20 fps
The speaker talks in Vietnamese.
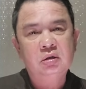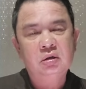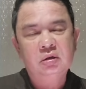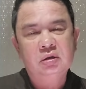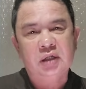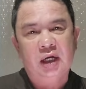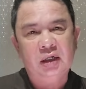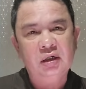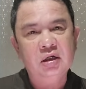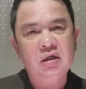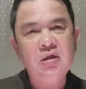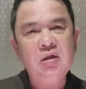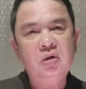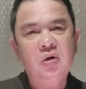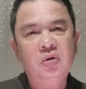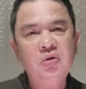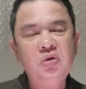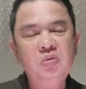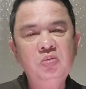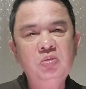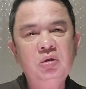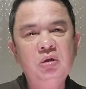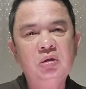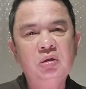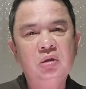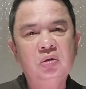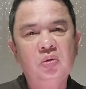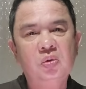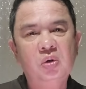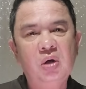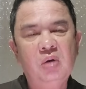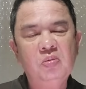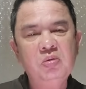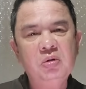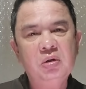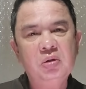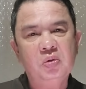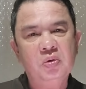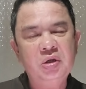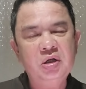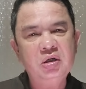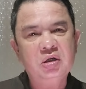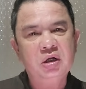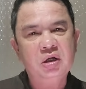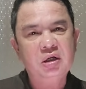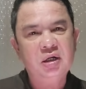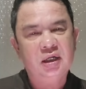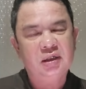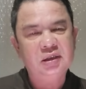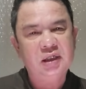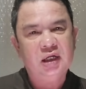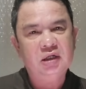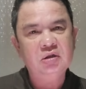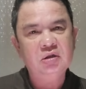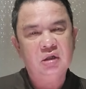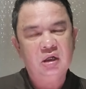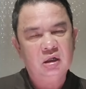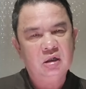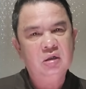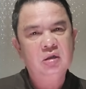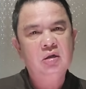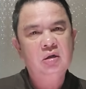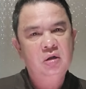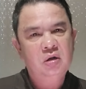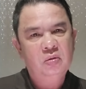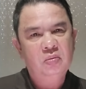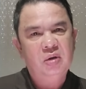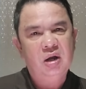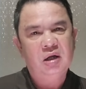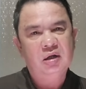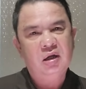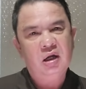khẳng định nội dung của ông Nguyễn Văn Kỳ là sai sự thật và